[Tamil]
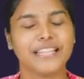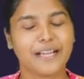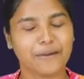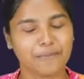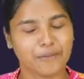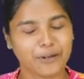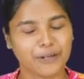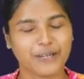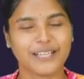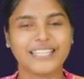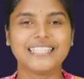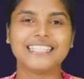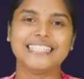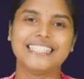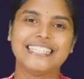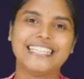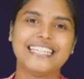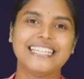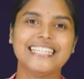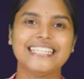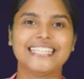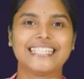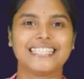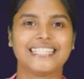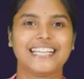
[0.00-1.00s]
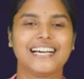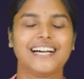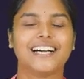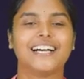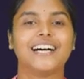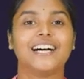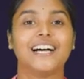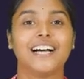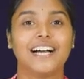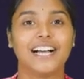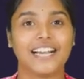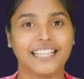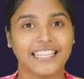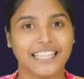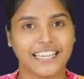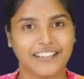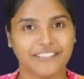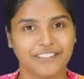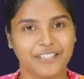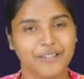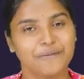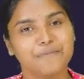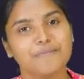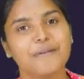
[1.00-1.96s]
நம்மளோட ஜீன்ஸ் தான் அதாவது